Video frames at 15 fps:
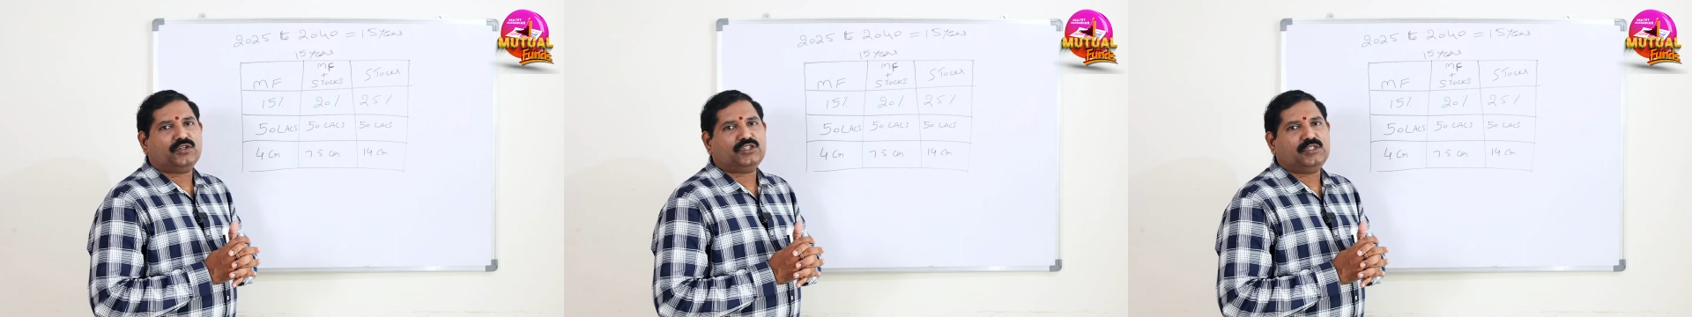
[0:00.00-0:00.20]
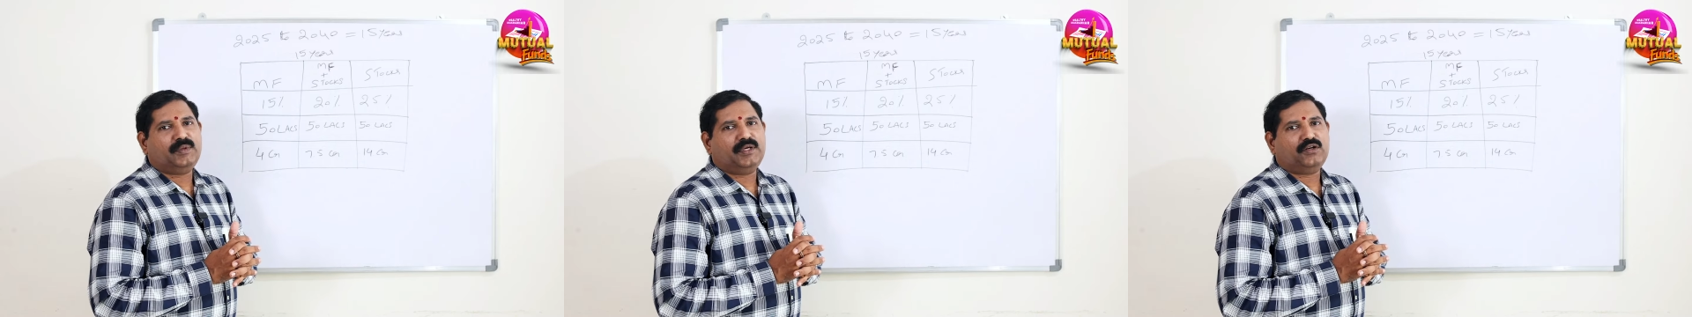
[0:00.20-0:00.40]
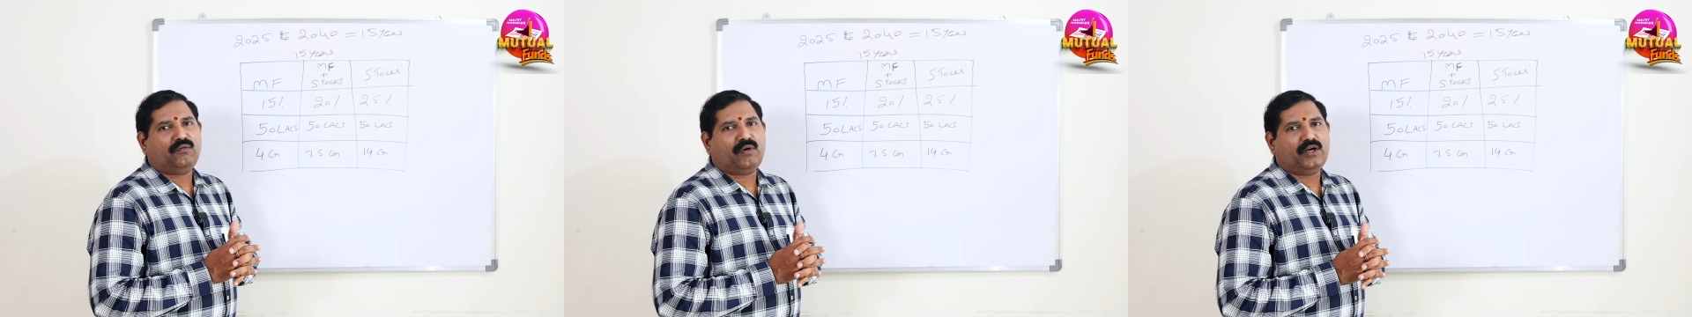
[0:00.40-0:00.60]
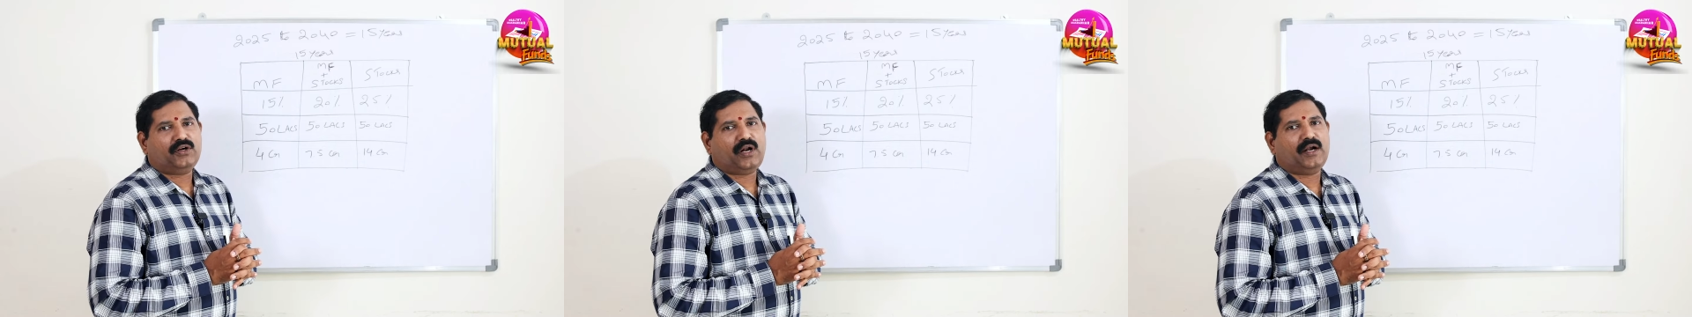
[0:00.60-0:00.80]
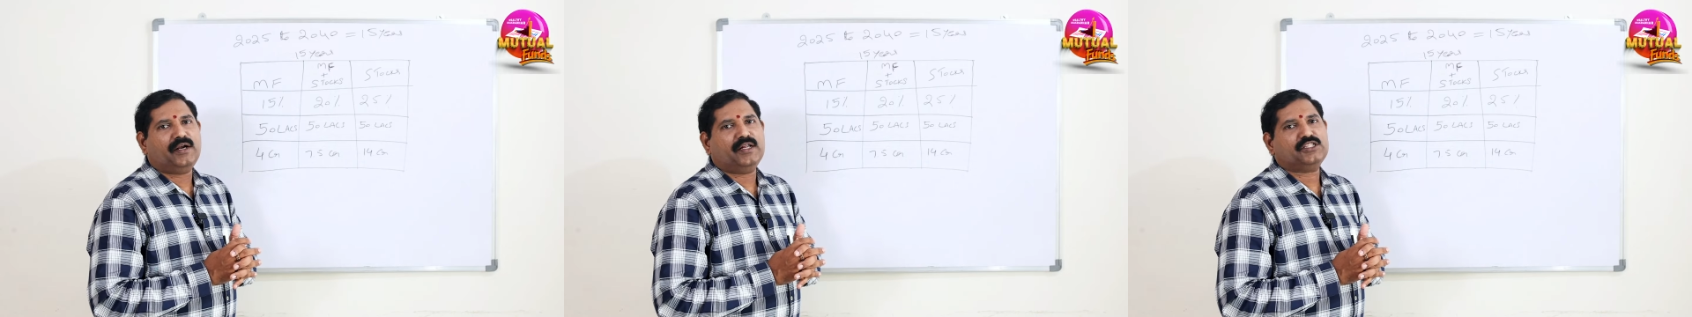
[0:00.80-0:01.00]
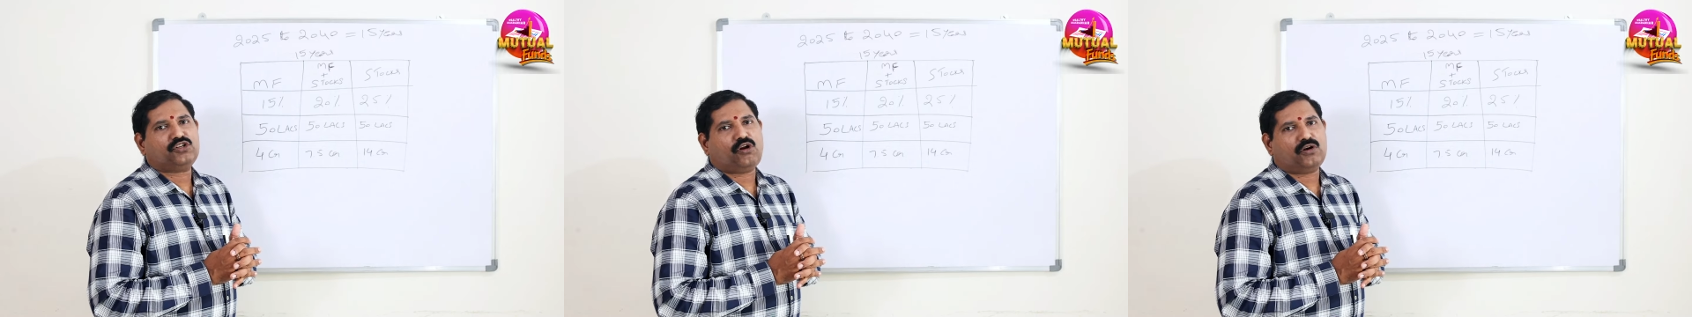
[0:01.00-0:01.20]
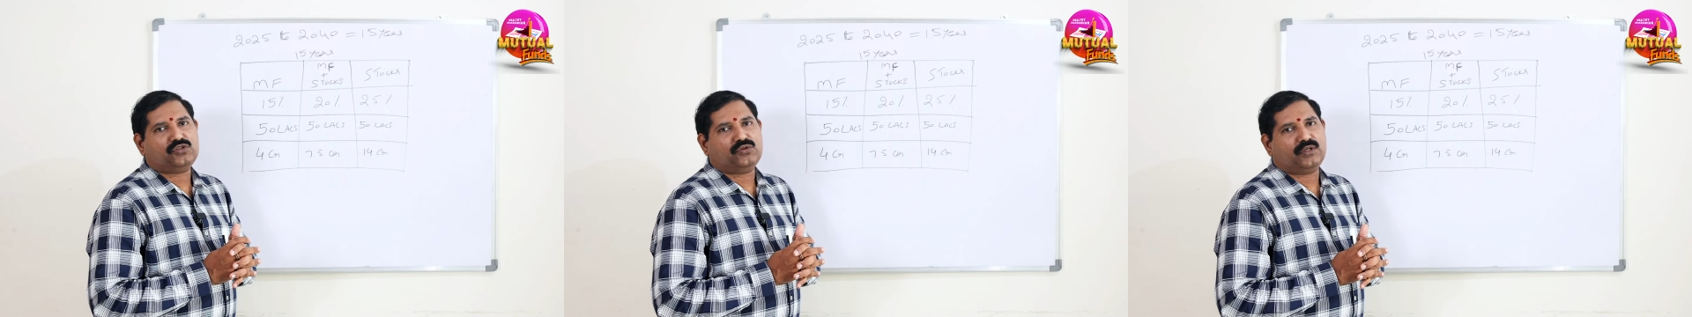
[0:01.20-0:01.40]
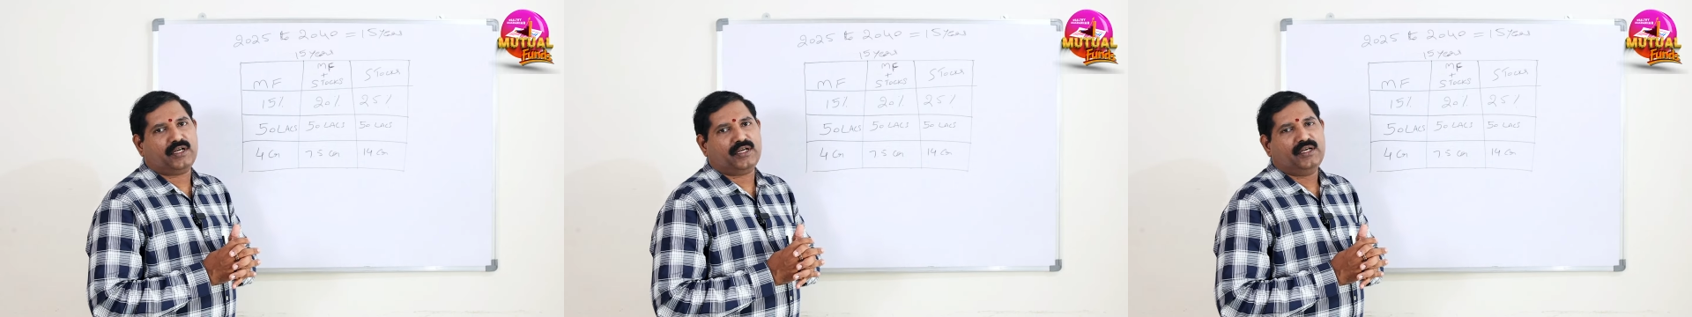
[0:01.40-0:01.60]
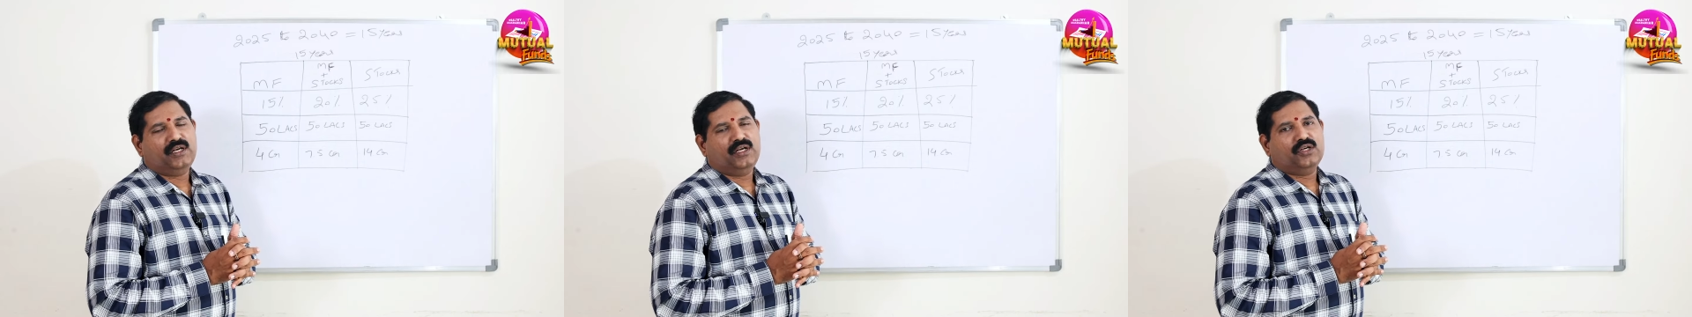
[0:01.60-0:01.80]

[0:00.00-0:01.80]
వచ్చి మీకు వన్ హండ్రెడ్ స్టాక్స్ ఉంటాయి